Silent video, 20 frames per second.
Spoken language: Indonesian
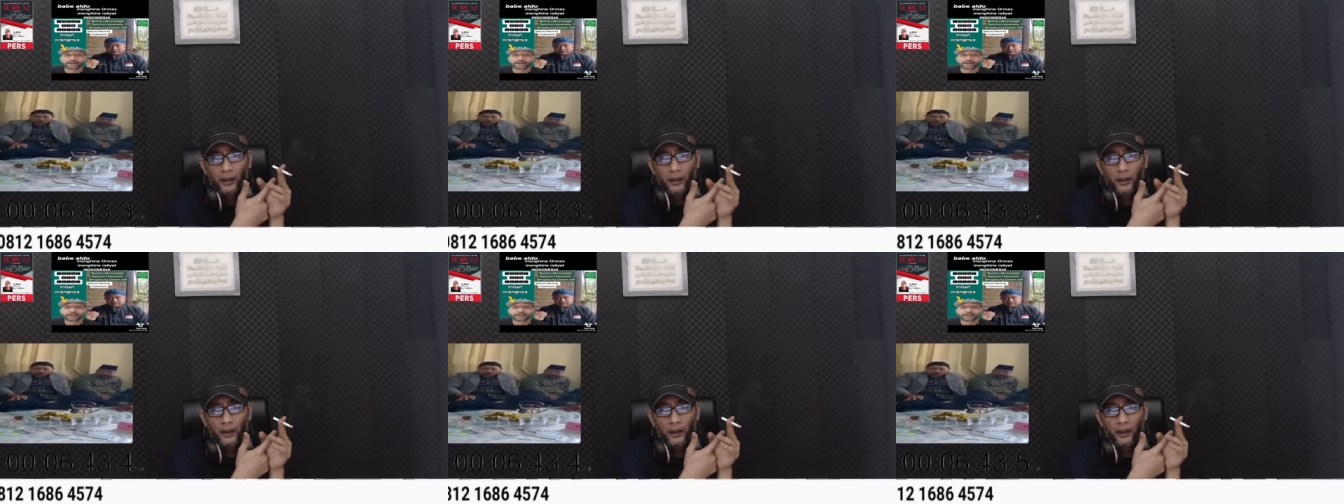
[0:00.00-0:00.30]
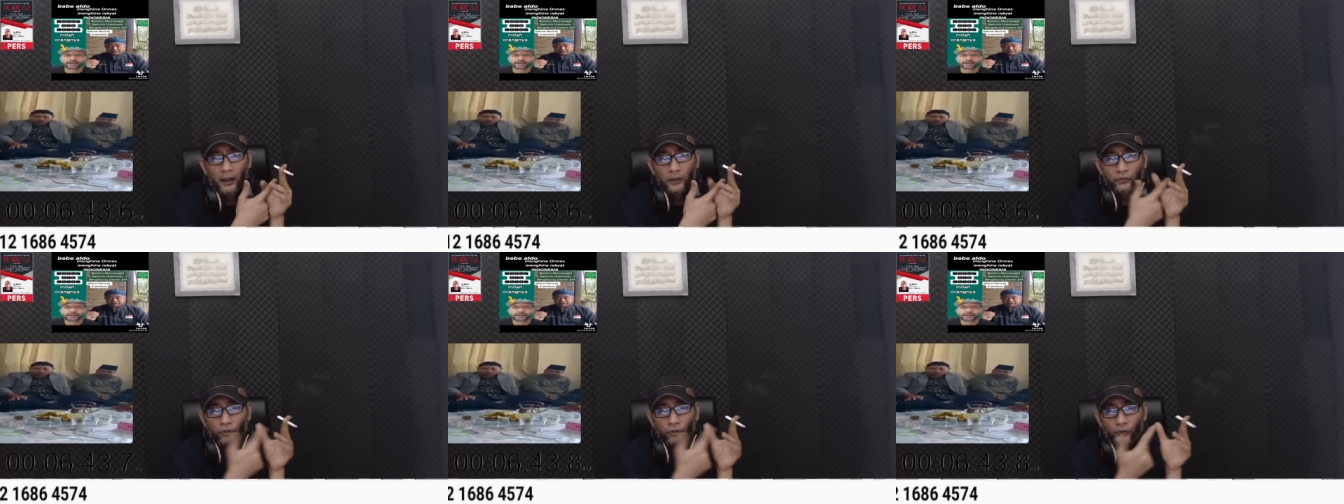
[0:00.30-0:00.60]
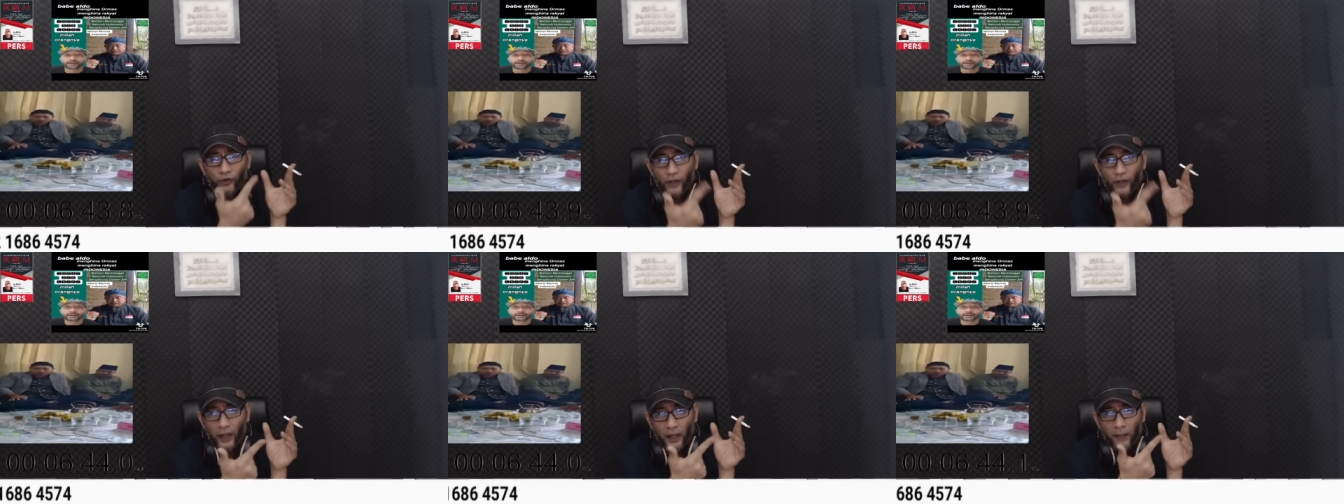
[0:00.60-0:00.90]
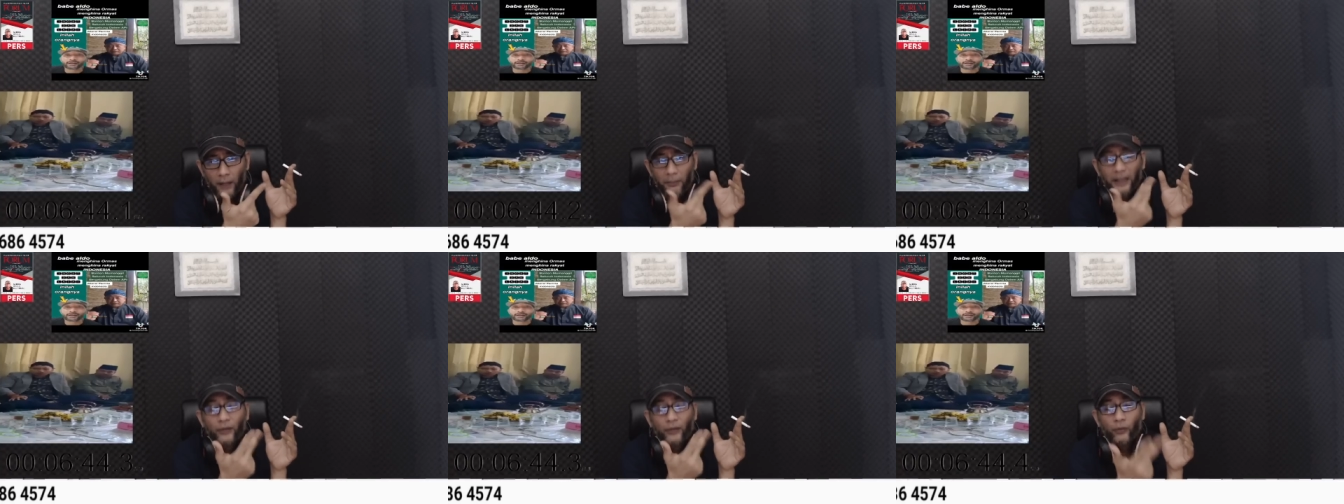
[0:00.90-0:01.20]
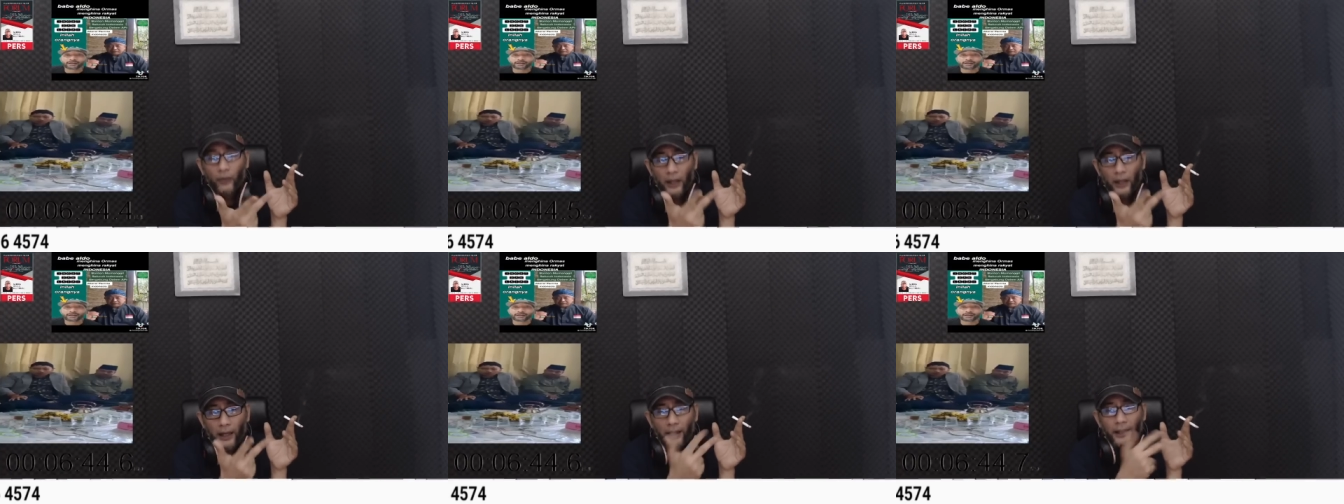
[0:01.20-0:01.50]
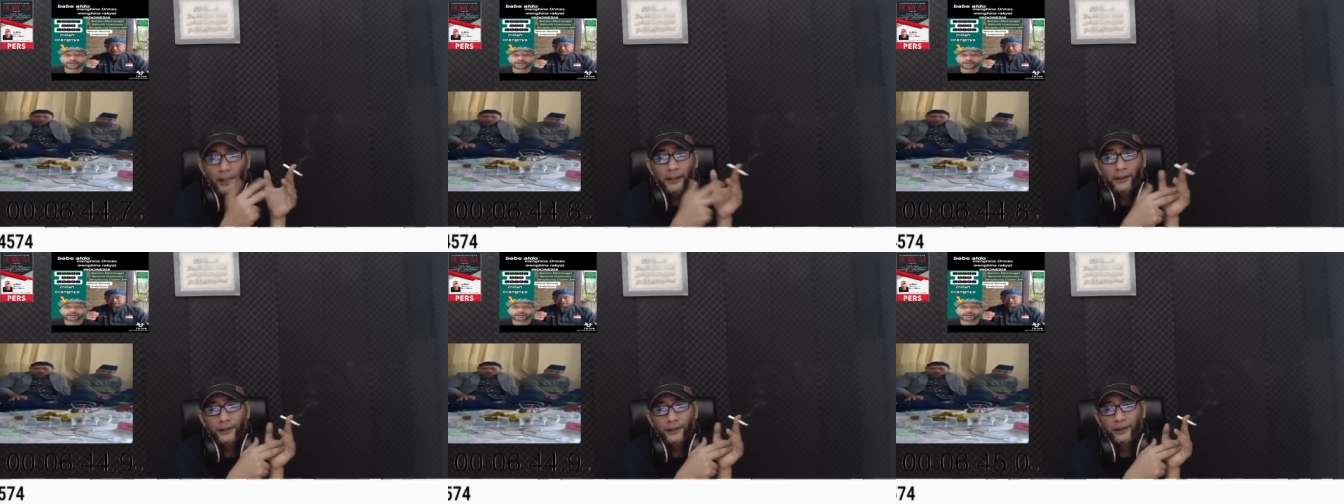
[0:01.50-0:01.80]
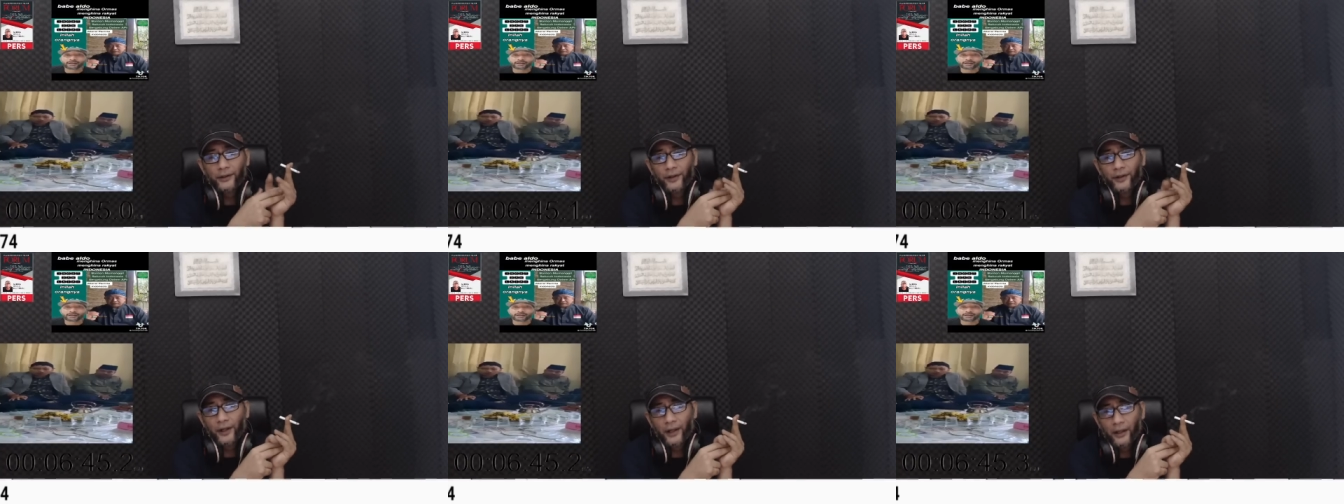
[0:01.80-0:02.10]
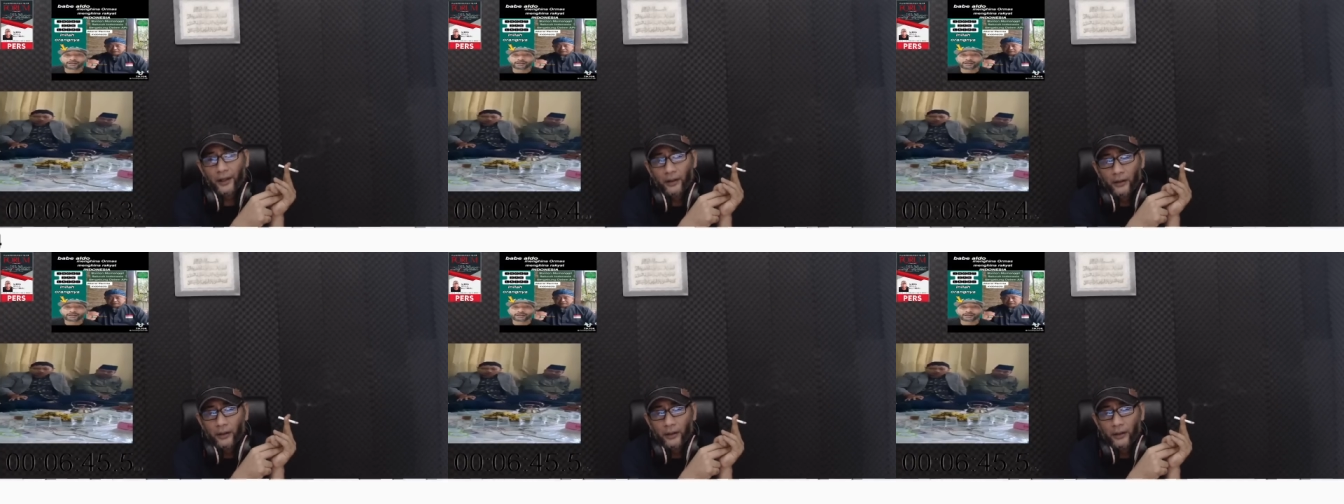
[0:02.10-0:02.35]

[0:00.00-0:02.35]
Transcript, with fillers: Eh, Sunda, Madura katanya dia.